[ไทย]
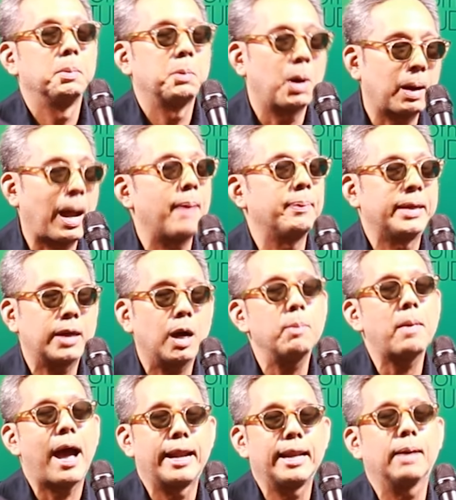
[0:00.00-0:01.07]
พอคำนี้เข้า
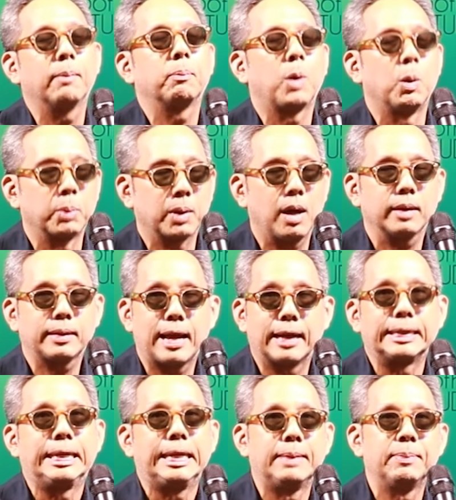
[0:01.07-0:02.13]
มาเนี่ยผมก็ทาง
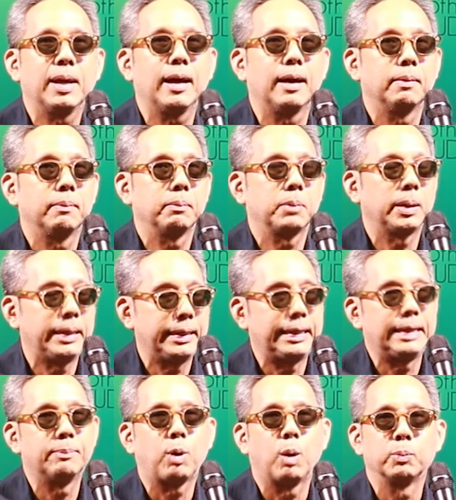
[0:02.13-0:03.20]
ทีมเนี่ยพอดี
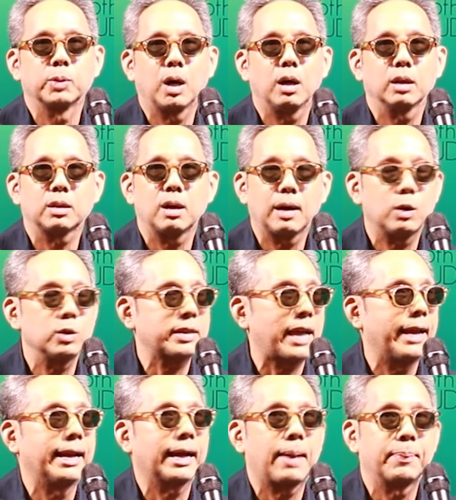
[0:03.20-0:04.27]
ทีมผมก็ต้องเข้าใจ
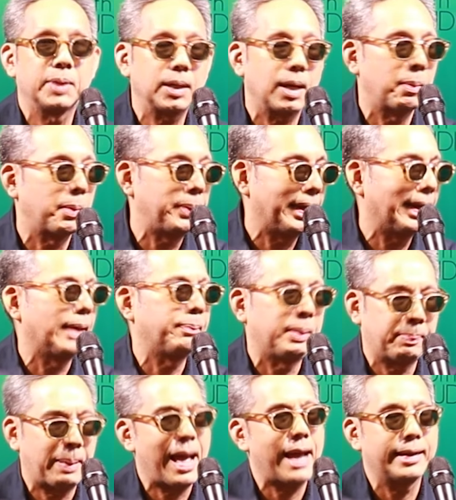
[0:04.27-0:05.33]
นะครับ ถ้าเกิดมันมีอะไรผิ
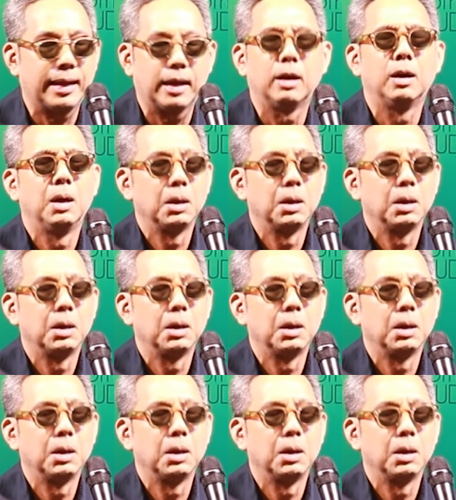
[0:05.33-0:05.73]
ดพลาดเนี่ย